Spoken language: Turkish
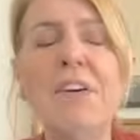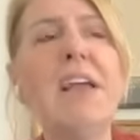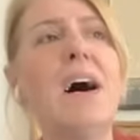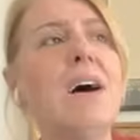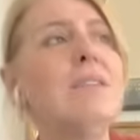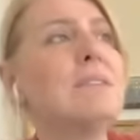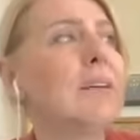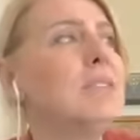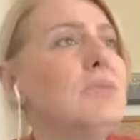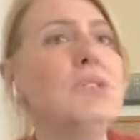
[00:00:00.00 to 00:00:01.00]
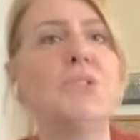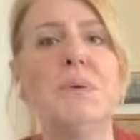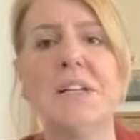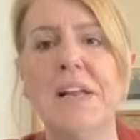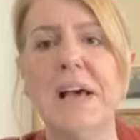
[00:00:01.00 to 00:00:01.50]
veya tanınmış
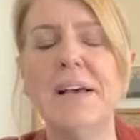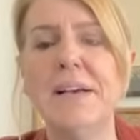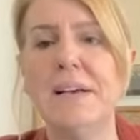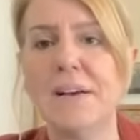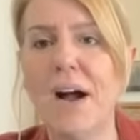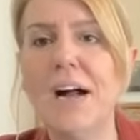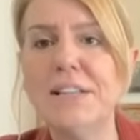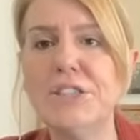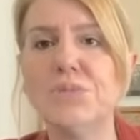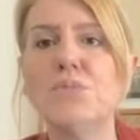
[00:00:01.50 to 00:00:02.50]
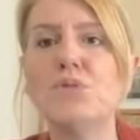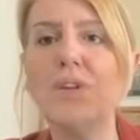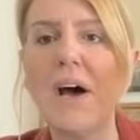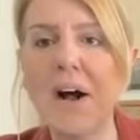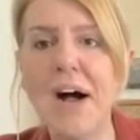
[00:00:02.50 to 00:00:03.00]
birine kardeşim
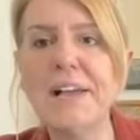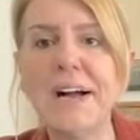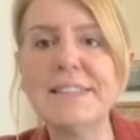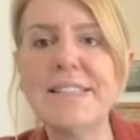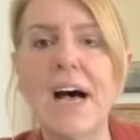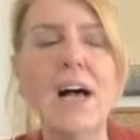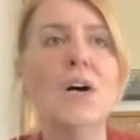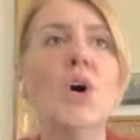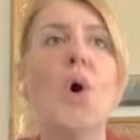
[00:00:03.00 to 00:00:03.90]
bunlar hayransa